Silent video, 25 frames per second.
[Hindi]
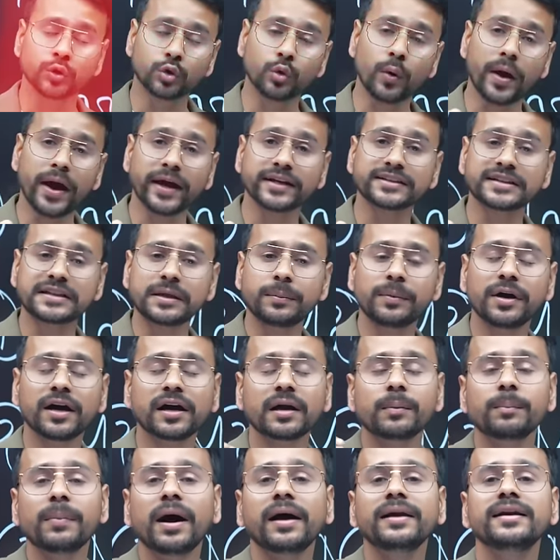तो ऐसे में
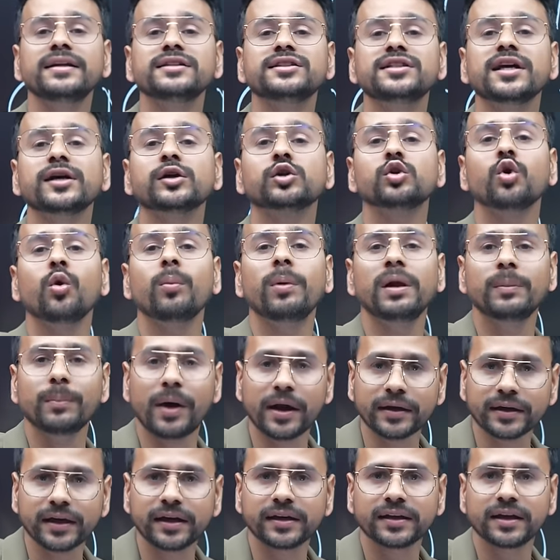अगर मान लीजिए ग्लोबल
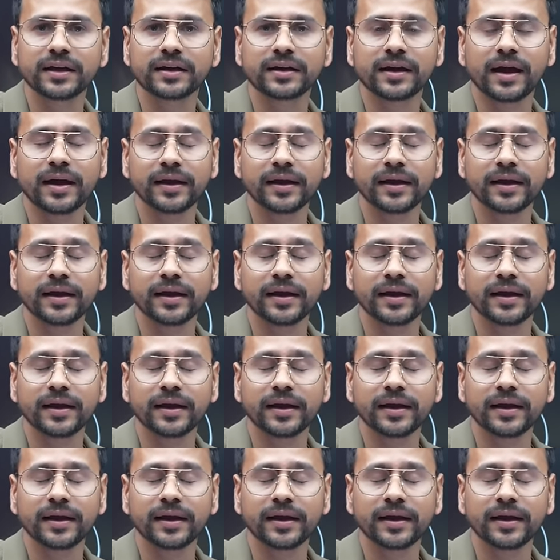मार्केट गिर रहा